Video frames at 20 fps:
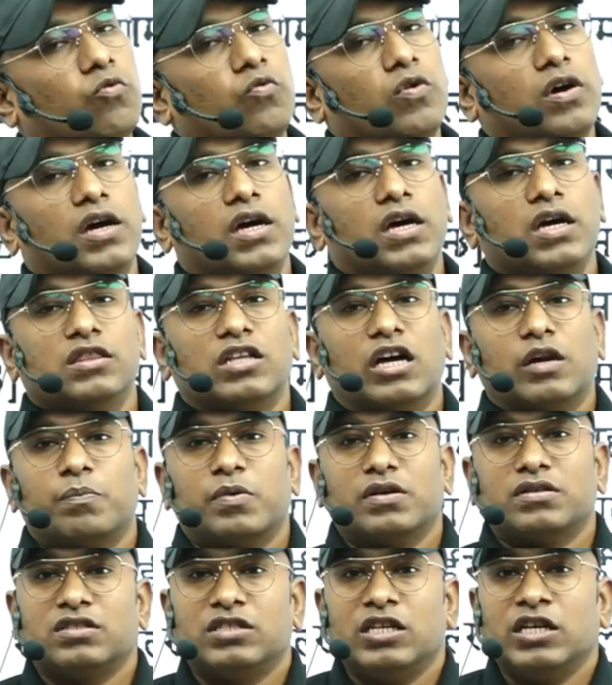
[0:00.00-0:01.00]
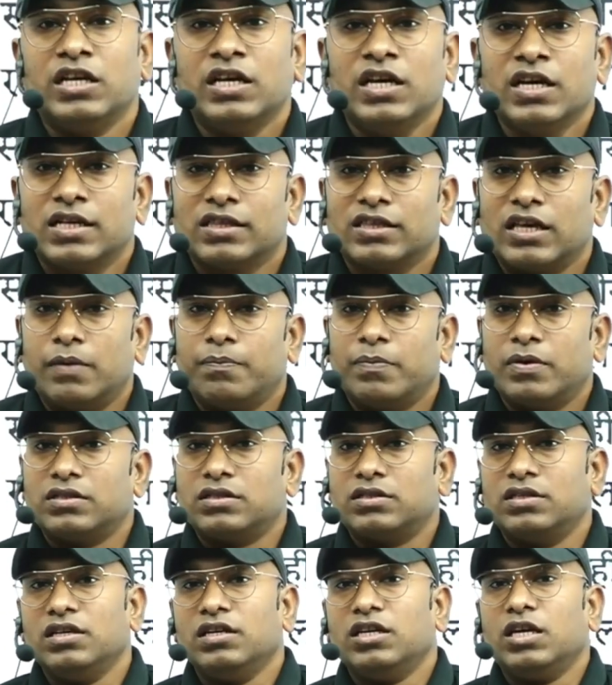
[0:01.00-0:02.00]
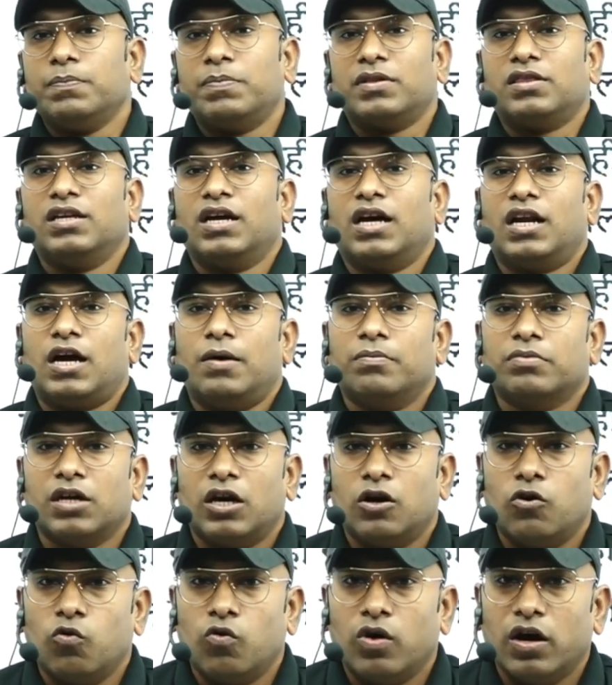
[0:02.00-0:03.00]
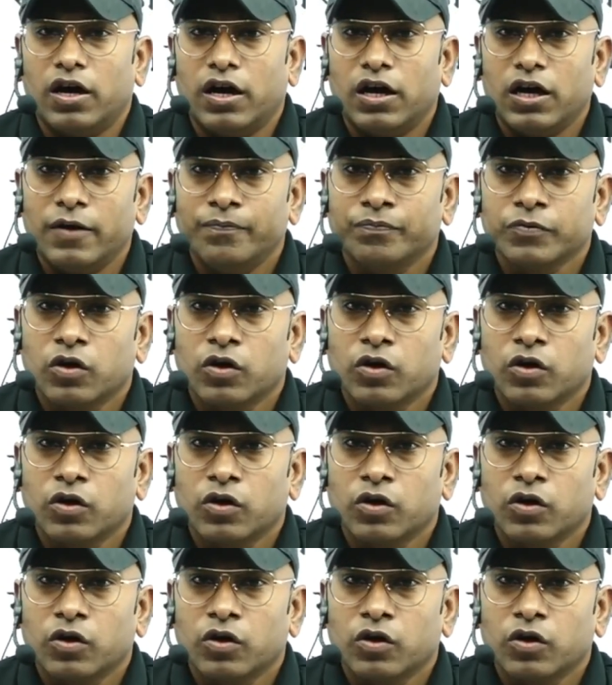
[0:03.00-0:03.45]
हुआ है दलपत सिंह दलपत सिंह की पत्नी का नाम क्या हुआ है